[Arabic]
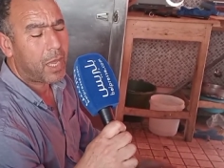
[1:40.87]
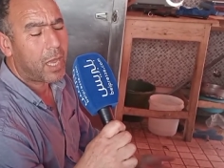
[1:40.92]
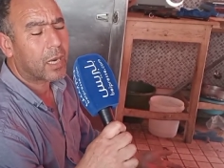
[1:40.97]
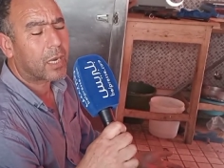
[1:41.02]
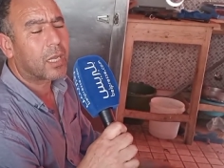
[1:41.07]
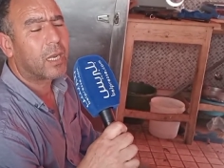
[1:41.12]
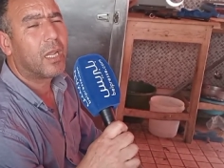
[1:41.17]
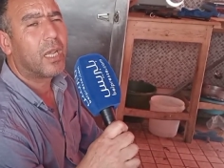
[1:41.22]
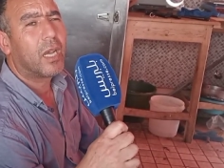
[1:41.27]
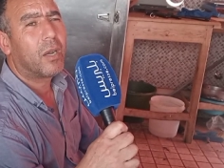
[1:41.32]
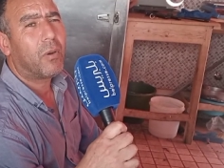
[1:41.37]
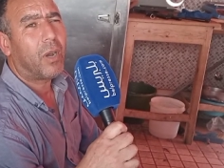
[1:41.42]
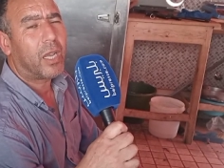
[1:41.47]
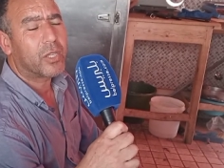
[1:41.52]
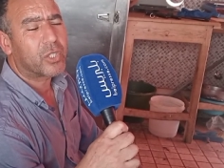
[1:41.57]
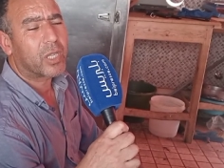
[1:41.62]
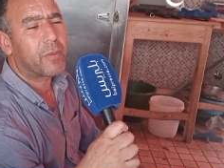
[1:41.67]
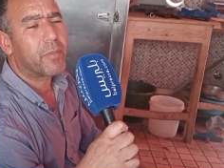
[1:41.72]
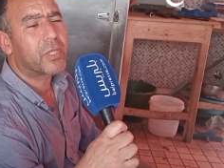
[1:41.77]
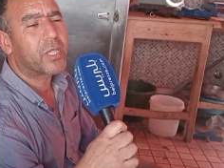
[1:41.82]
ماكلة
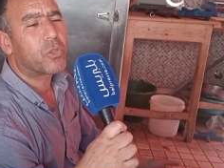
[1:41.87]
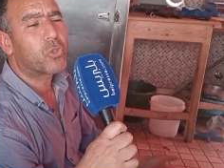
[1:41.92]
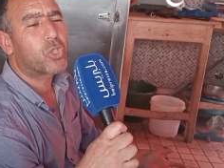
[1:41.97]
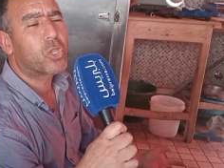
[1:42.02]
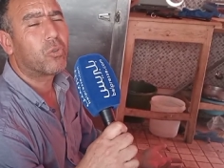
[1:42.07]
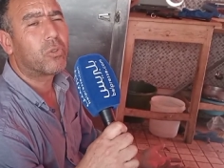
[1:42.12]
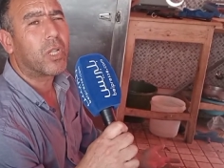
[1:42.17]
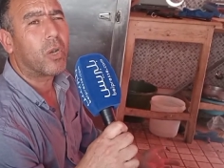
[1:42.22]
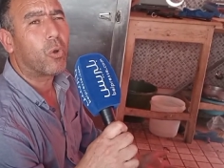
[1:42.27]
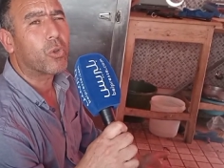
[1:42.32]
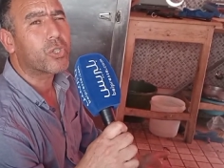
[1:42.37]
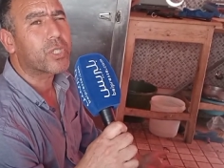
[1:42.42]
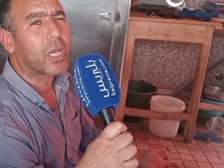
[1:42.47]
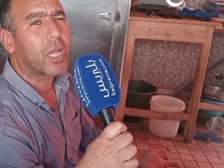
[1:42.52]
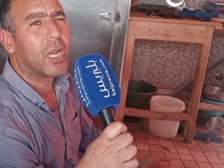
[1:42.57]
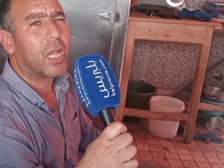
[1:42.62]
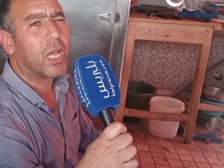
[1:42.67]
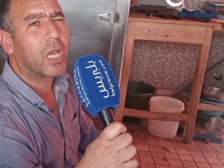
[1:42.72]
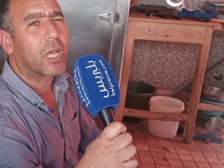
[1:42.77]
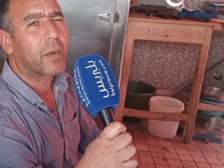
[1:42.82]
واحد شاري مثلا جوج كيلو ديال الحوت
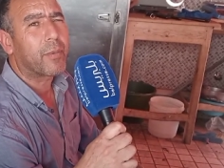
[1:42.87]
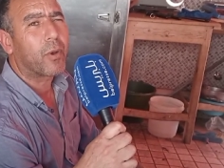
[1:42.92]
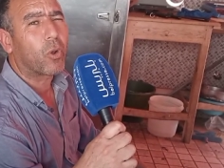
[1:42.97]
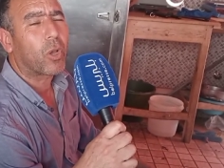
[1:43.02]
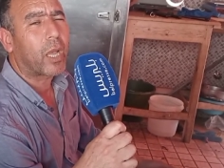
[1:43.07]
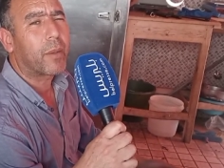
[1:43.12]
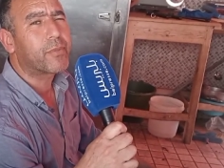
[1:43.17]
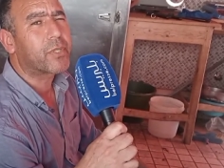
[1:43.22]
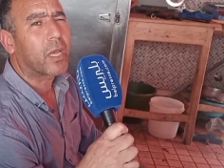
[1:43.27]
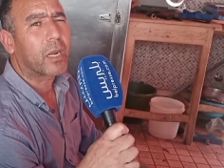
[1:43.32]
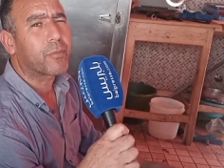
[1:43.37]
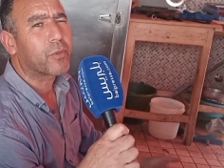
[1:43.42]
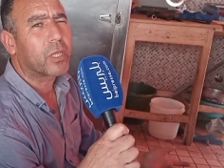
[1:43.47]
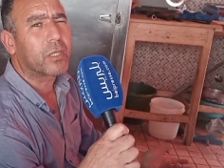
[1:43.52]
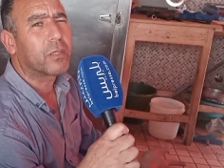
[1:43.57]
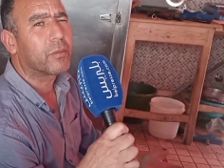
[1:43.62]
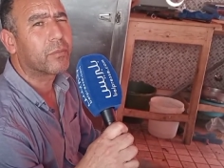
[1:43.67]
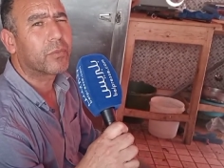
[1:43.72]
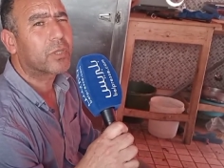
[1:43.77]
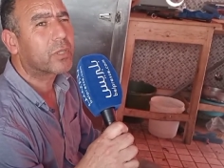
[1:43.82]
قلاه رماو خمسه
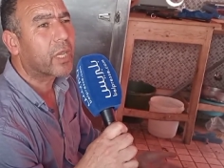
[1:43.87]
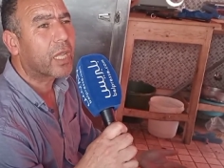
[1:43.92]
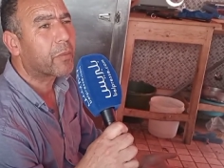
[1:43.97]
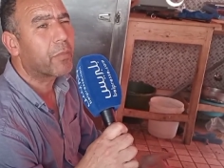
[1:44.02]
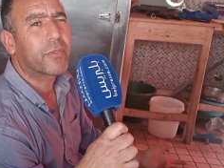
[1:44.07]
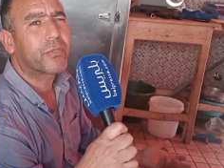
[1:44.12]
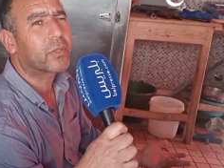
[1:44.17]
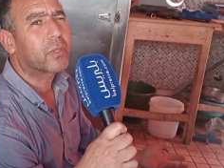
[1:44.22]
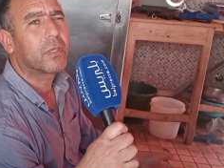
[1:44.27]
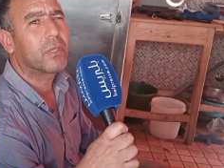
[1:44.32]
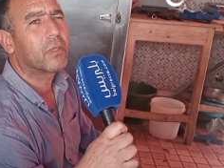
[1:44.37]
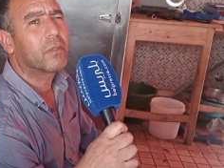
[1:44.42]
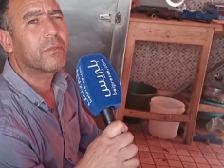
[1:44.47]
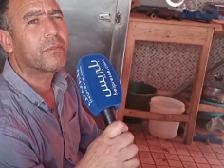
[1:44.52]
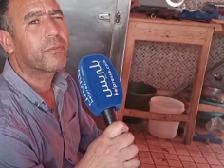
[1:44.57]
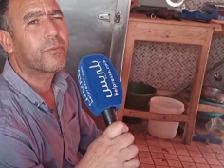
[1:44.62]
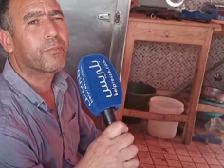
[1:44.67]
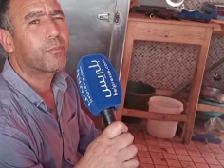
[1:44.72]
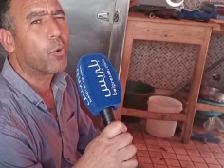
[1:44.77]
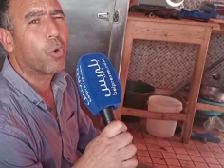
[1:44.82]
كيرمي في
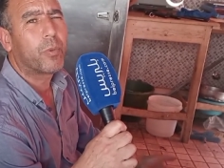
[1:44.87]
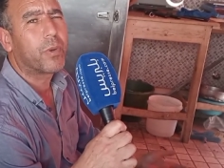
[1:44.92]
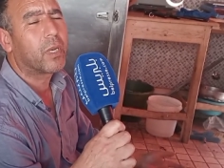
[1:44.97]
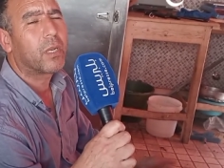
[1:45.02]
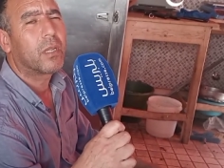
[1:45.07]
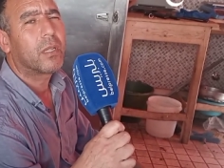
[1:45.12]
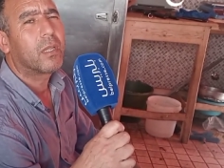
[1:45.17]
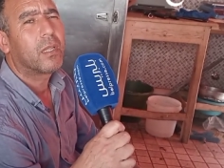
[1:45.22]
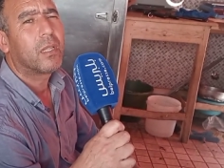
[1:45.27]
الطوبل